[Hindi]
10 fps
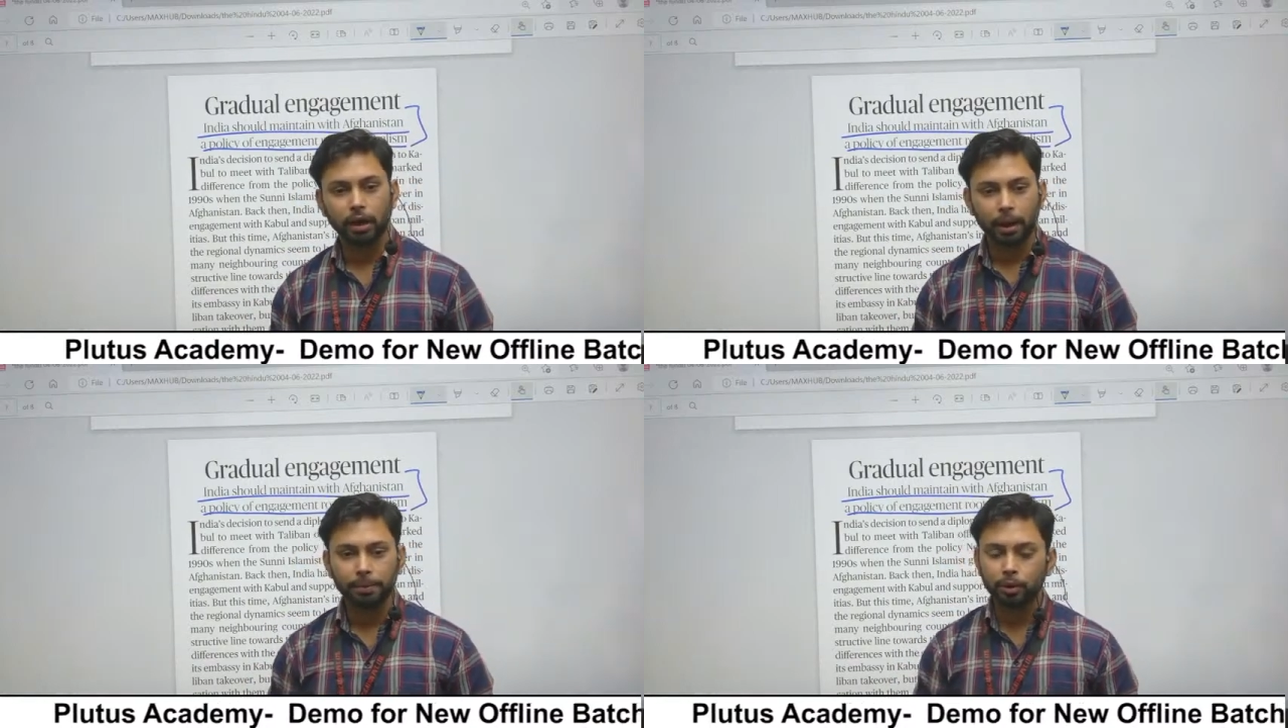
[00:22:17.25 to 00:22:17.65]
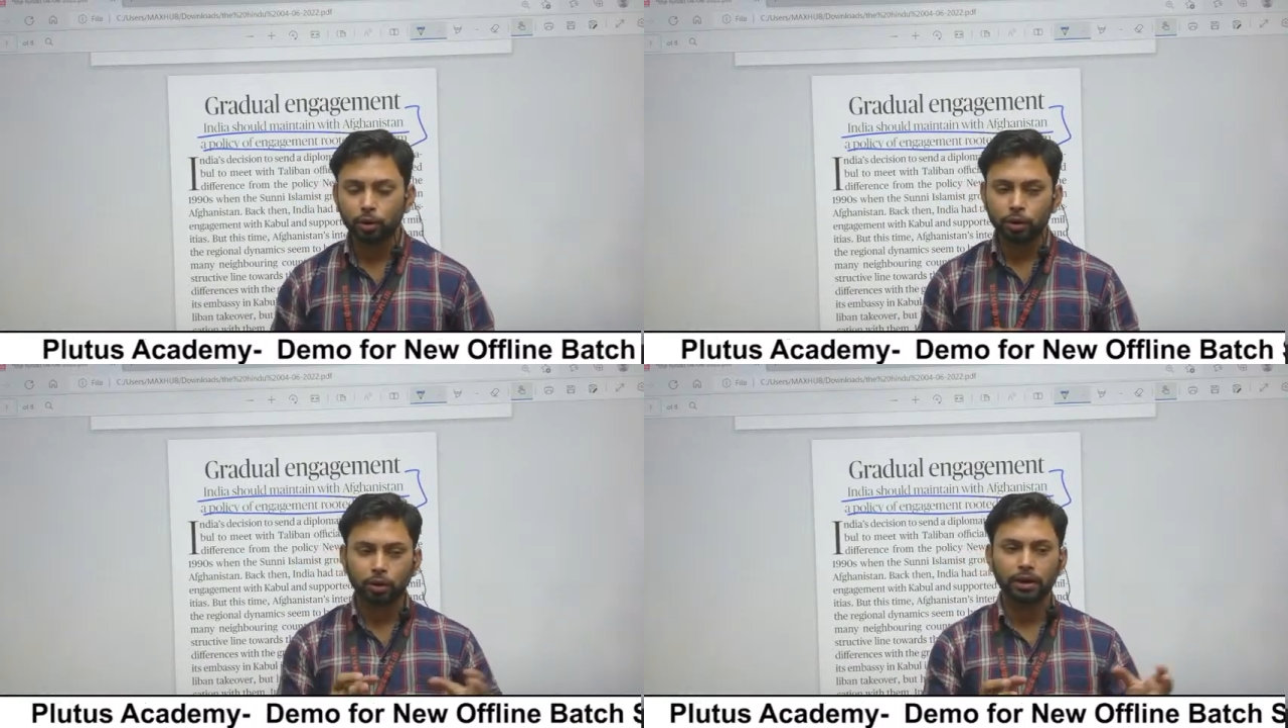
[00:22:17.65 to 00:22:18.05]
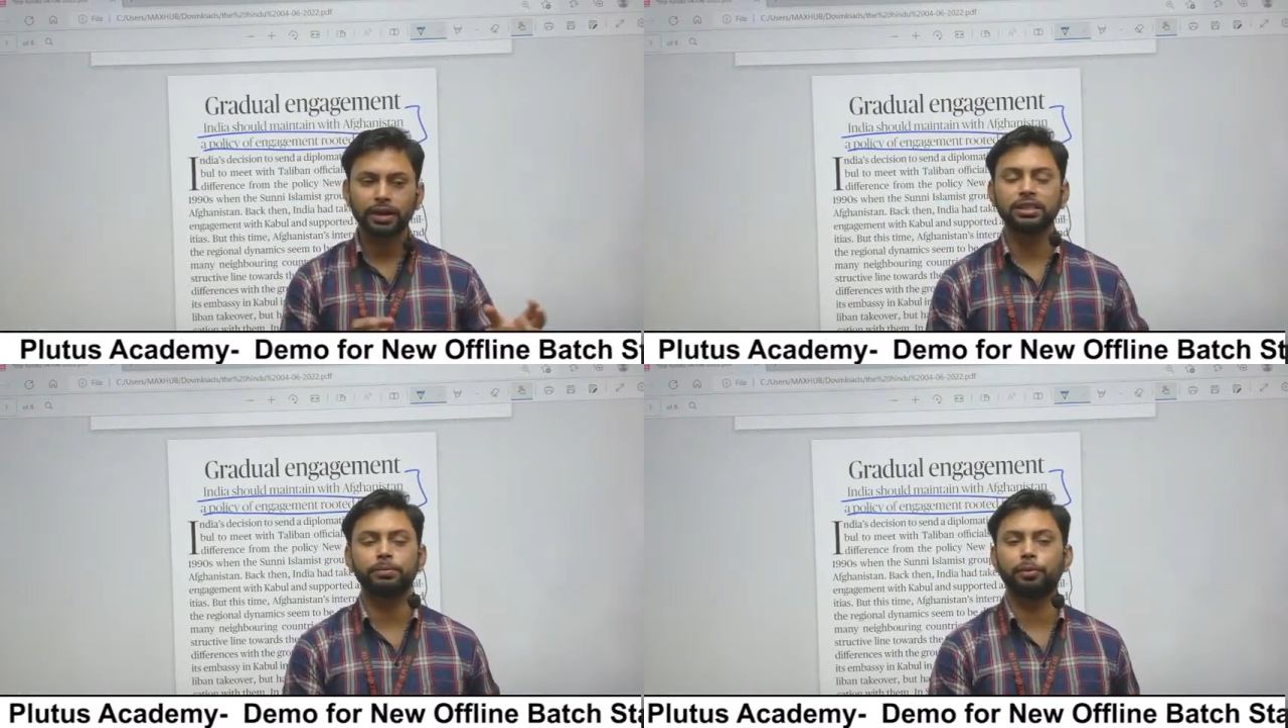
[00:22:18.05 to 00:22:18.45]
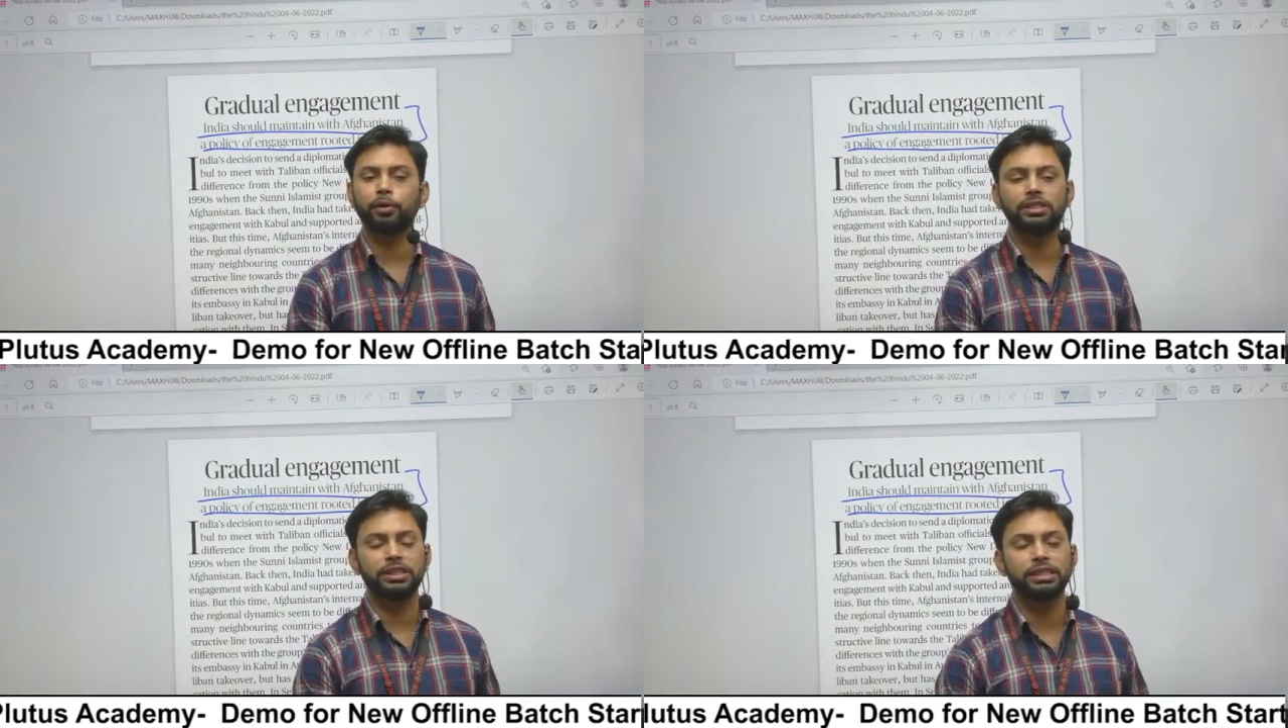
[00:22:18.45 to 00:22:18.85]
हम दो टॉलरेंस
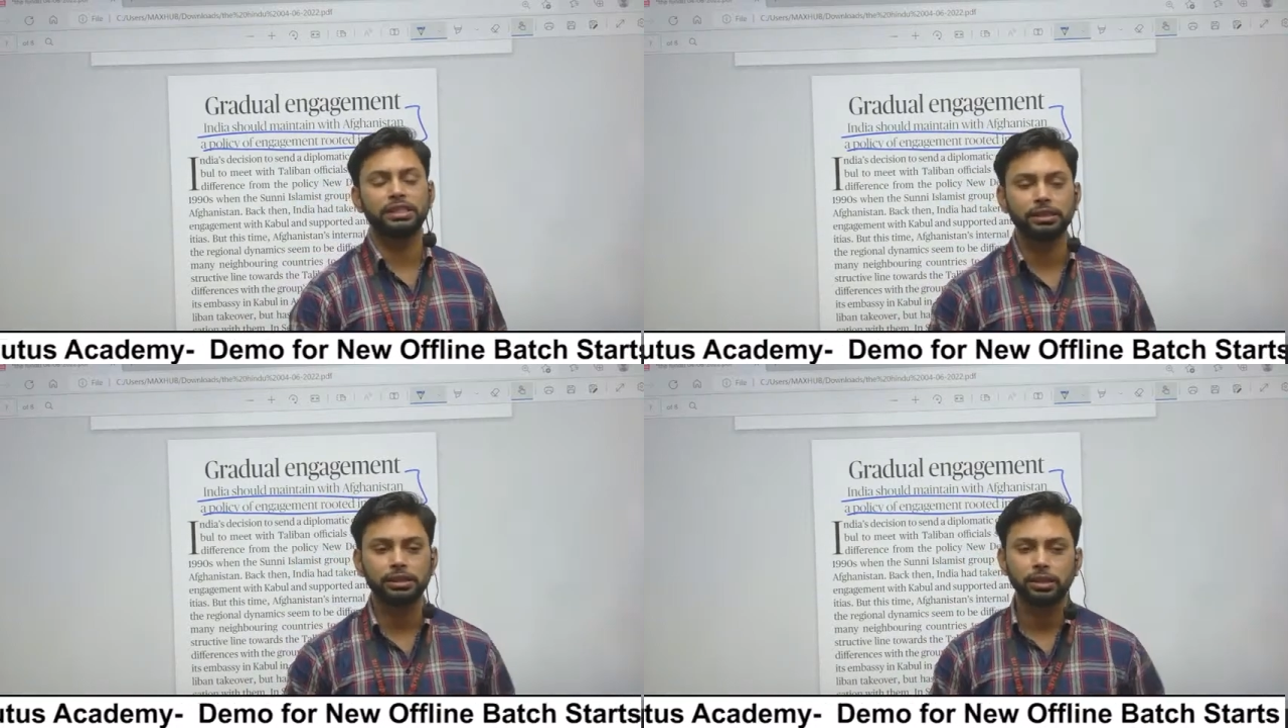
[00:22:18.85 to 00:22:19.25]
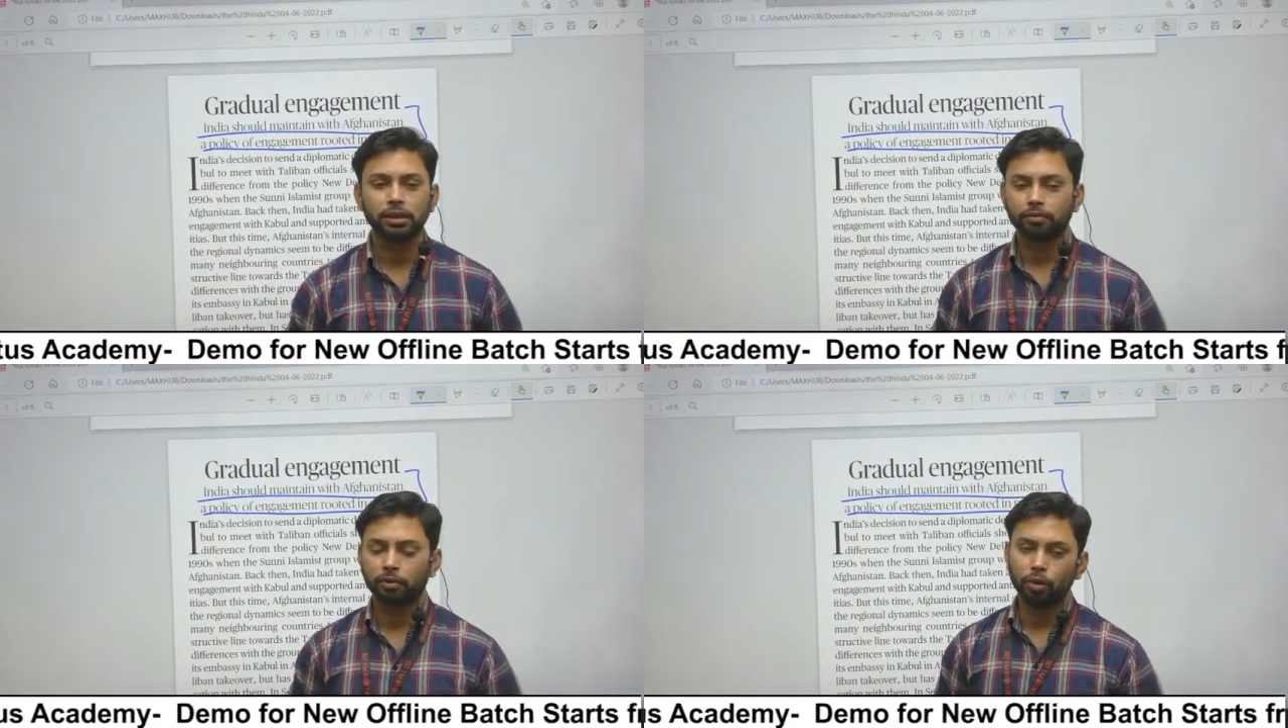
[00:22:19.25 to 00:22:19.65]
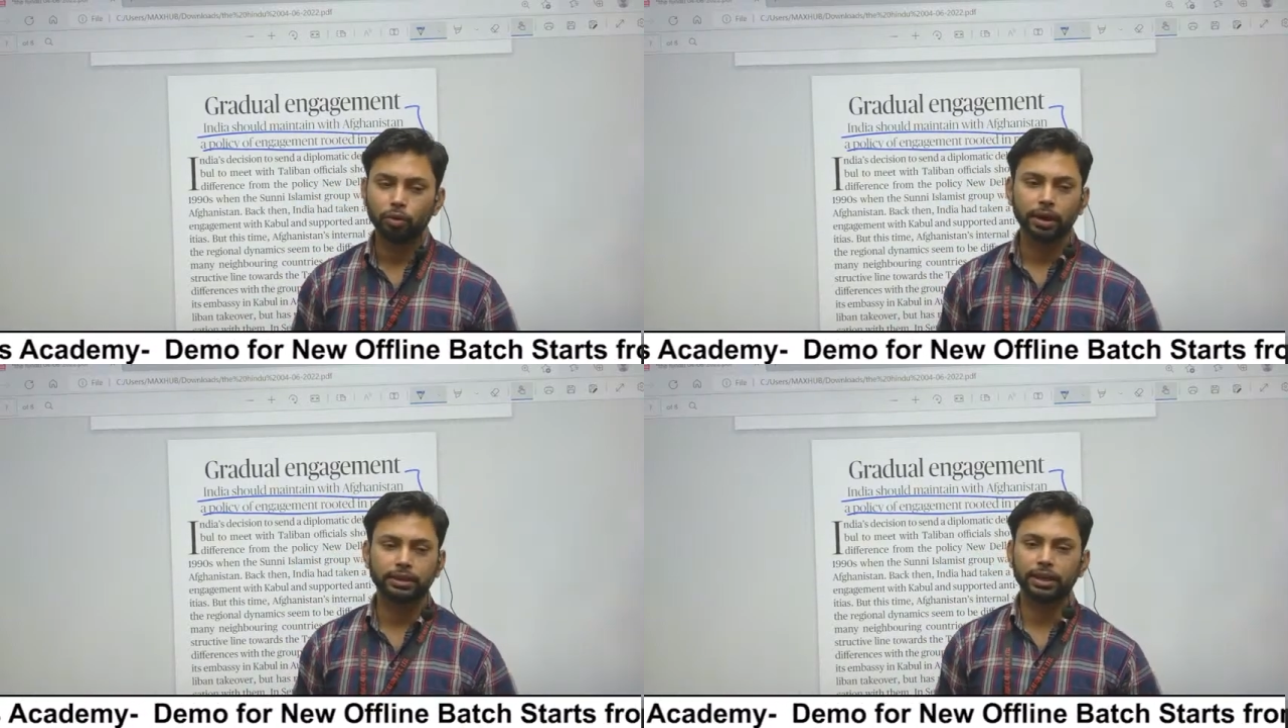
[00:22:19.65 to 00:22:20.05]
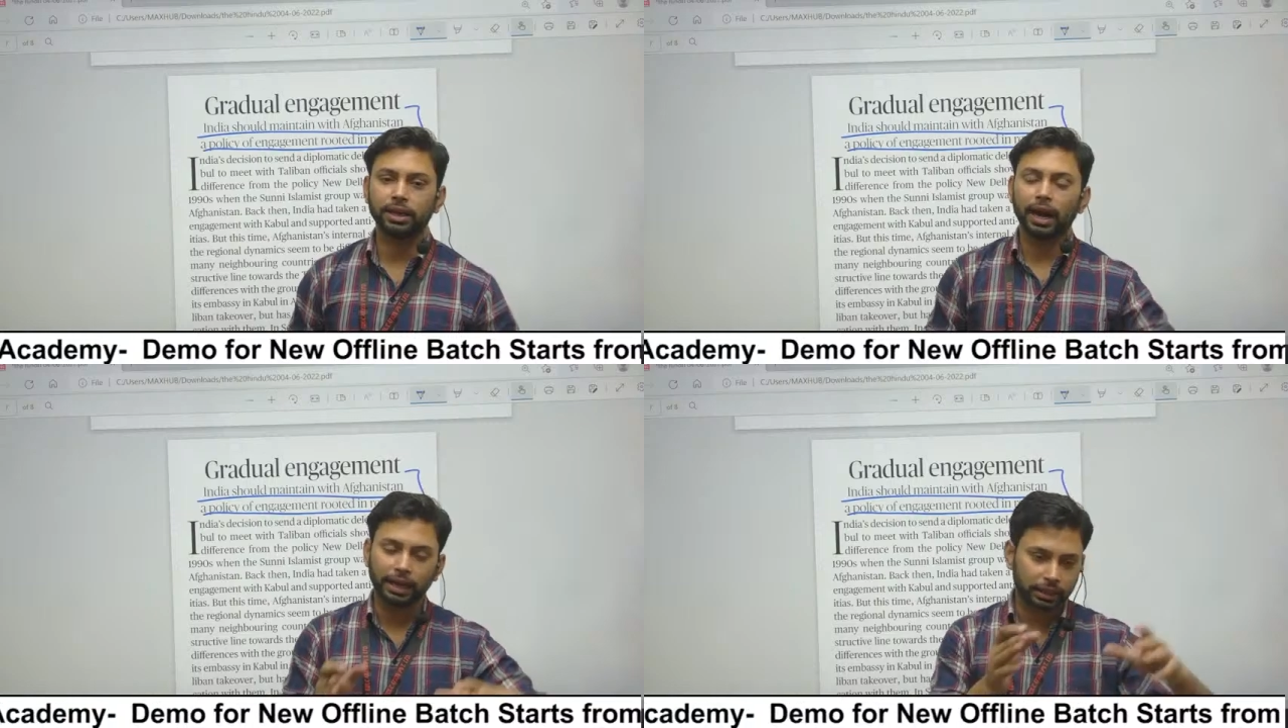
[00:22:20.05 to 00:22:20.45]
पॉलिसीज फॉलो करते हैं